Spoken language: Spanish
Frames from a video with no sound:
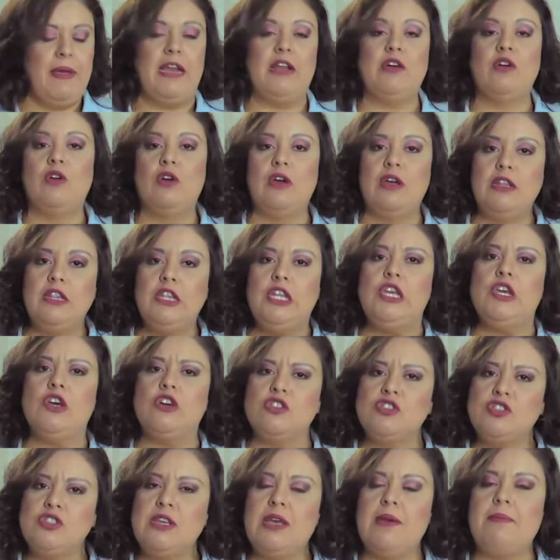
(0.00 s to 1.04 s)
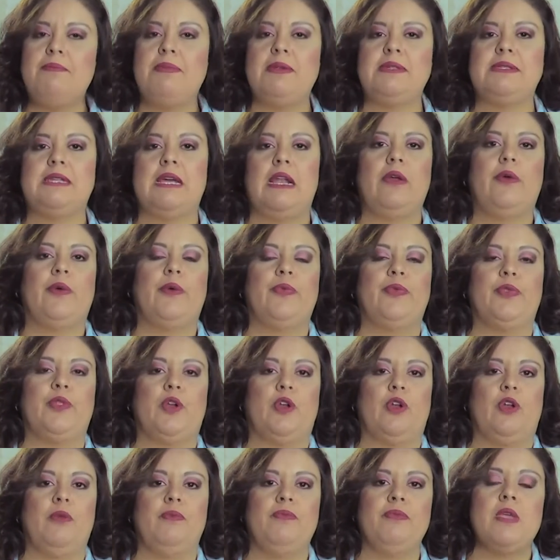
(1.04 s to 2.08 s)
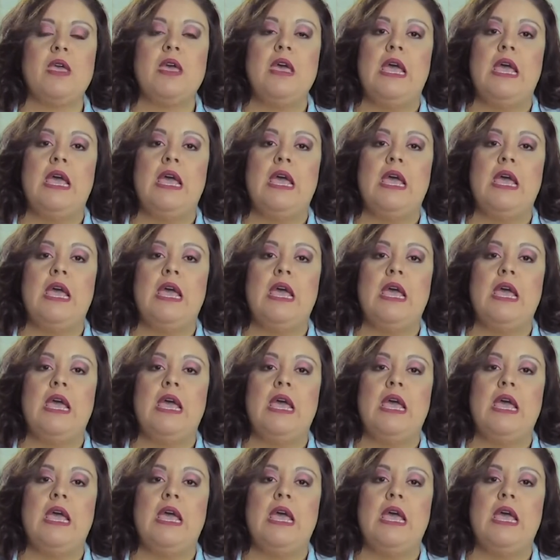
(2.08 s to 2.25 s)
Pero Dios siempre está al control.